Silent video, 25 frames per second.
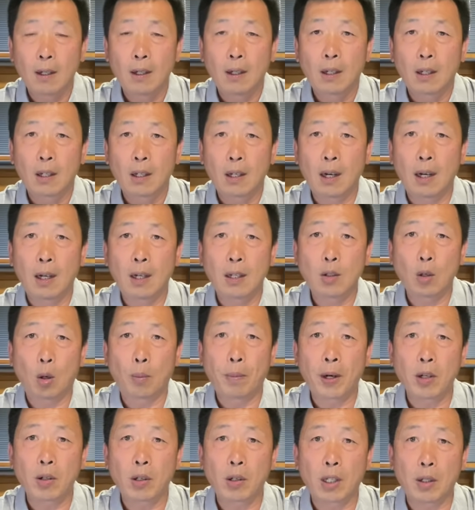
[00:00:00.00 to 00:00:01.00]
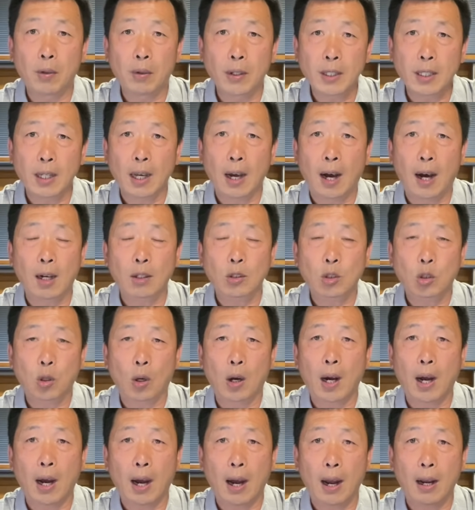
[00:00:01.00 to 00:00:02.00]
呃，有朋友跟我讲
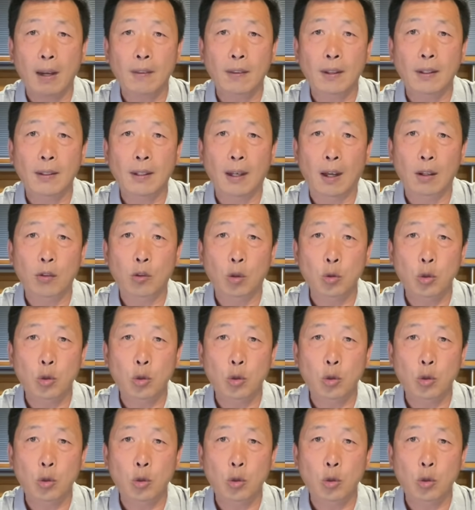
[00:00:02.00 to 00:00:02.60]
说，孩子呢从